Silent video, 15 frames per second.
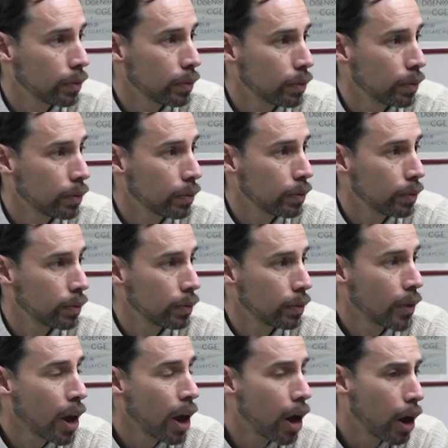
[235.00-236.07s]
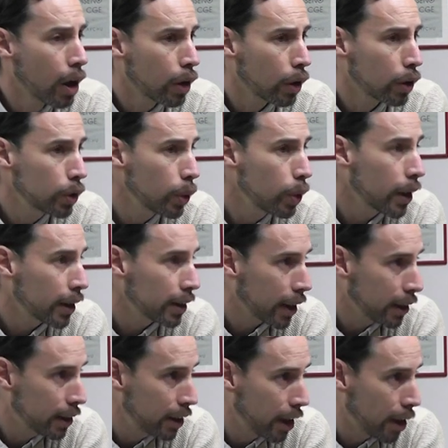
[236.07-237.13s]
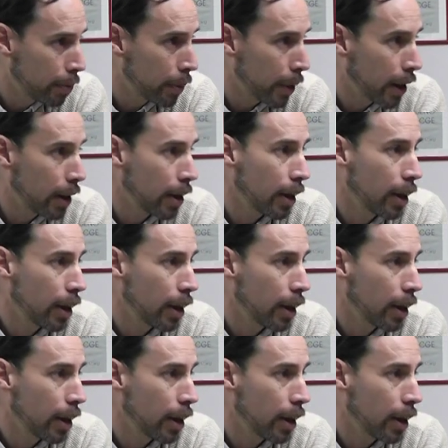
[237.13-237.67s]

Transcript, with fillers: consultas? Consultas hay siempre.